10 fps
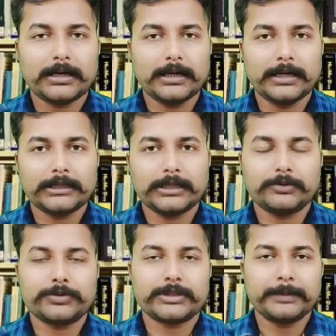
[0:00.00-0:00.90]
घंटे
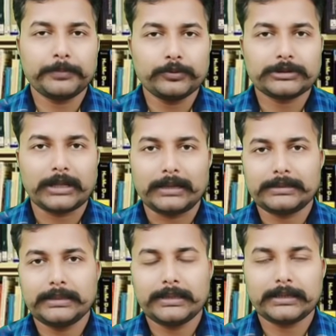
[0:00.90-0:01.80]
तक उससे पूछताछ
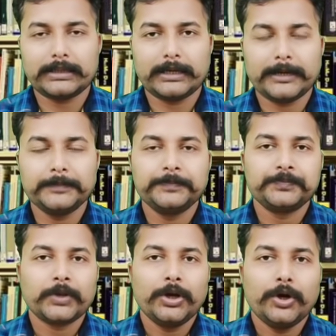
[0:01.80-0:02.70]
की जाती है
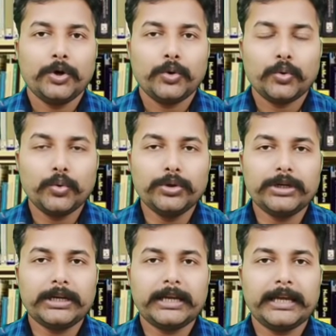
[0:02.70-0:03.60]

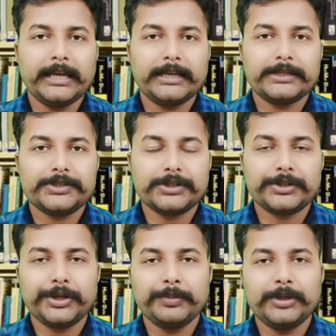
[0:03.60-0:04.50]
उनके
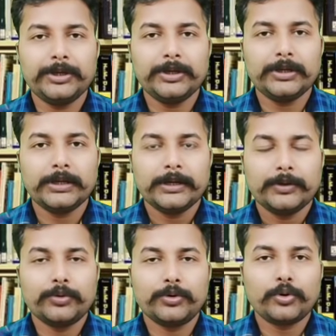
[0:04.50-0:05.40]
जितने भी
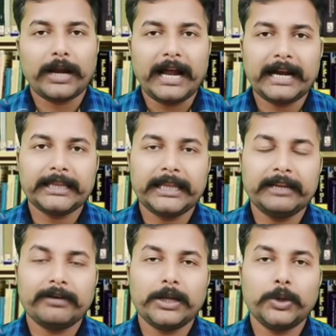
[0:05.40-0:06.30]
उनको ऐड
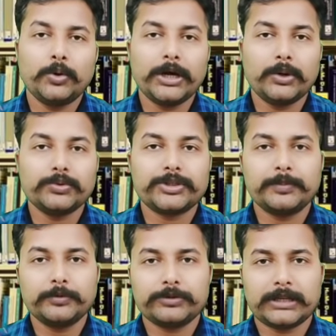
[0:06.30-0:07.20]
देने वाले लोग हैं उनसे
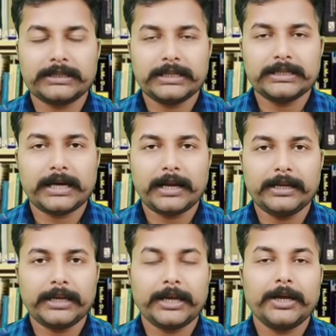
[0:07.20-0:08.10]
पूछताछ की जा
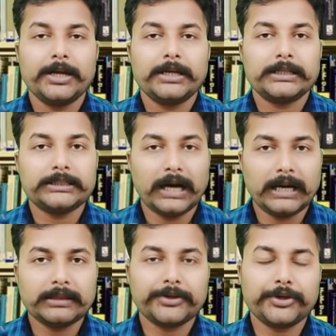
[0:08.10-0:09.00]
रही है
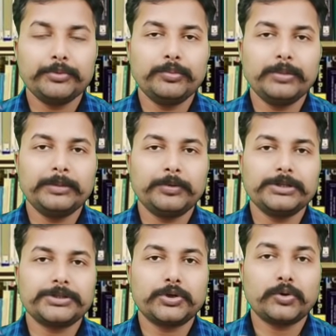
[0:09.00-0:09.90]
यहाँ तक कि मुंबई
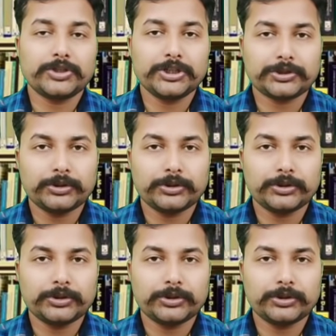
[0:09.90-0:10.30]
पुलिस की कोशिश तो